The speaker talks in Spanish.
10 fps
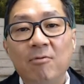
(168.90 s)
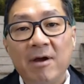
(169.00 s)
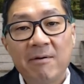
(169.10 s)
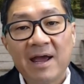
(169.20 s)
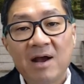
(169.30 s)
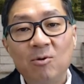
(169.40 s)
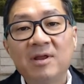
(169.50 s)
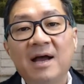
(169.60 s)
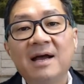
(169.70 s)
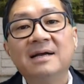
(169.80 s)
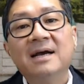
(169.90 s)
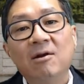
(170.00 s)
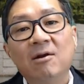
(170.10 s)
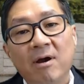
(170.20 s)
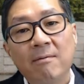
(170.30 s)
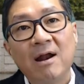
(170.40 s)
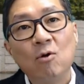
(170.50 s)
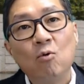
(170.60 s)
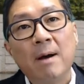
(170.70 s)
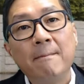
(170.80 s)
luego ejecuta, luego
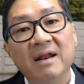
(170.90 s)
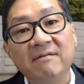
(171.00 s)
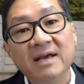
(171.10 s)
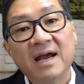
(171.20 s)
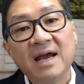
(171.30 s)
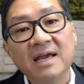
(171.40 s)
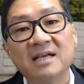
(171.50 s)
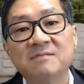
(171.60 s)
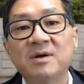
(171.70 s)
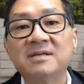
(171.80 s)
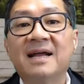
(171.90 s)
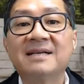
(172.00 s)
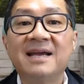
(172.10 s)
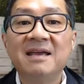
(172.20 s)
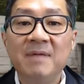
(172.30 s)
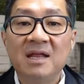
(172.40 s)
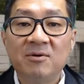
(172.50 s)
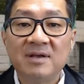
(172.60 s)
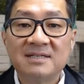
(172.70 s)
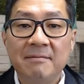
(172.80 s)
evalúa, verifica y después da
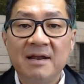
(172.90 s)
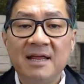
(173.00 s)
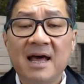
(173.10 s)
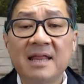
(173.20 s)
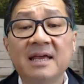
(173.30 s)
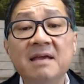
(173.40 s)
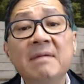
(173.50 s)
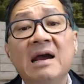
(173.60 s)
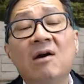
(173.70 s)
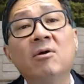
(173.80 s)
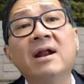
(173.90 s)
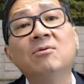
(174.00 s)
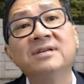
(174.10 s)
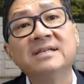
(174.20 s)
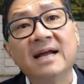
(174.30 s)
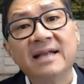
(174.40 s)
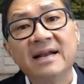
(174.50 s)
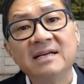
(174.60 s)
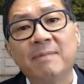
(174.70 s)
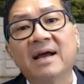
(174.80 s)
seguimiento y estabilidad y mejora los
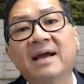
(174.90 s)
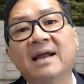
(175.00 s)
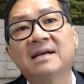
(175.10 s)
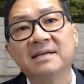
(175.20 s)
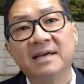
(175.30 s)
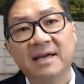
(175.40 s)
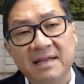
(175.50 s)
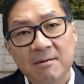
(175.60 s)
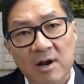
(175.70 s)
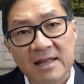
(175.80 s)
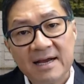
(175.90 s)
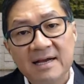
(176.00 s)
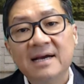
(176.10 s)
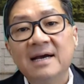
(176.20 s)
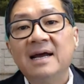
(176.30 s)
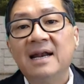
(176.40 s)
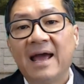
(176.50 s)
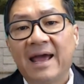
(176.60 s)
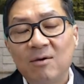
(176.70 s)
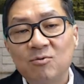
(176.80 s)
estándares para que en la siguiente vuelta
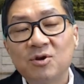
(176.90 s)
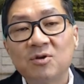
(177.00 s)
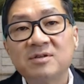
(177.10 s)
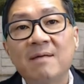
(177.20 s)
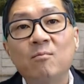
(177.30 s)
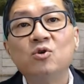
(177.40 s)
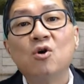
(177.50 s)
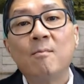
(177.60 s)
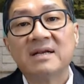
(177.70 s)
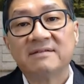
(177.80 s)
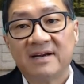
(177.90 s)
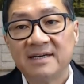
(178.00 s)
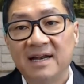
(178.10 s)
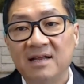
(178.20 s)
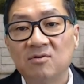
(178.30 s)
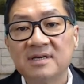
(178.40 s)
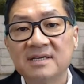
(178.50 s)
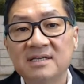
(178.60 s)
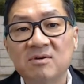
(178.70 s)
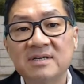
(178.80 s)
la ejecución sea mucho más fácil.
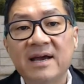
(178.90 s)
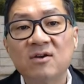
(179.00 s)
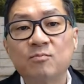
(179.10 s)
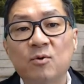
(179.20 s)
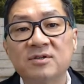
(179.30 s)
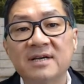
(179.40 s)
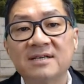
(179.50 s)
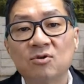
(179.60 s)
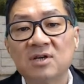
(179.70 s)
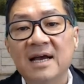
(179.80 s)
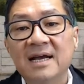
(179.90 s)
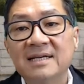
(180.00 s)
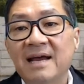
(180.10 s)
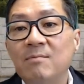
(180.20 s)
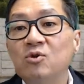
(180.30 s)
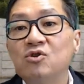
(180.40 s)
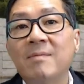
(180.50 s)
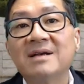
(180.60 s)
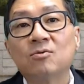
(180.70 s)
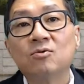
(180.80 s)
Entonces esto hace que los procesos sean mucho
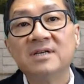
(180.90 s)
más